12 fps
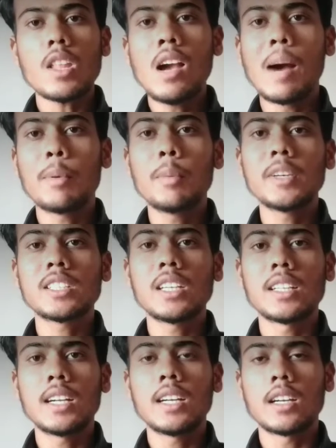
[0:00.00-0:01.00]
आपके पास
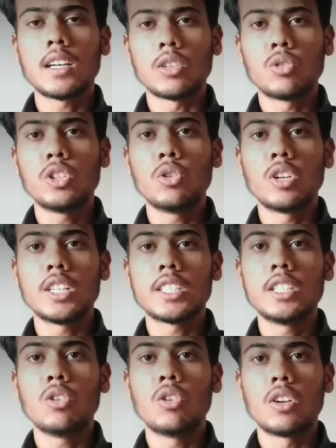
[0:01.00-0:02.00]
खतरा खतौनी होना
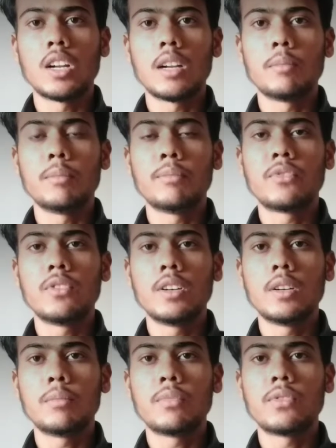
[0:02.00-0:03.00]
चाहिए और
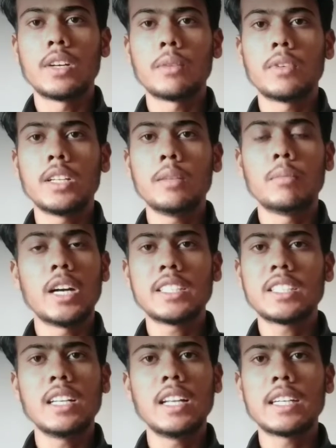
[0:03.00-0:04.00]
फरवरी
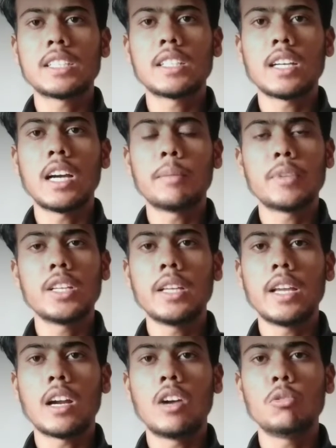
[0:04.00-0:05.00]
मार्च के लास्ट तक
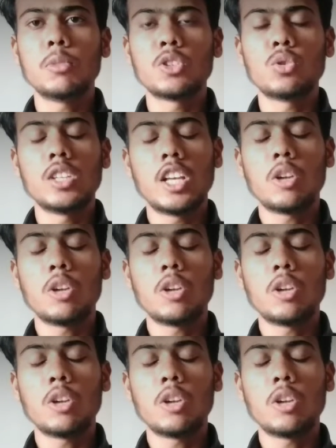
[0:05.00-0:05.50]
आपके अकाउंट में दो हज़ार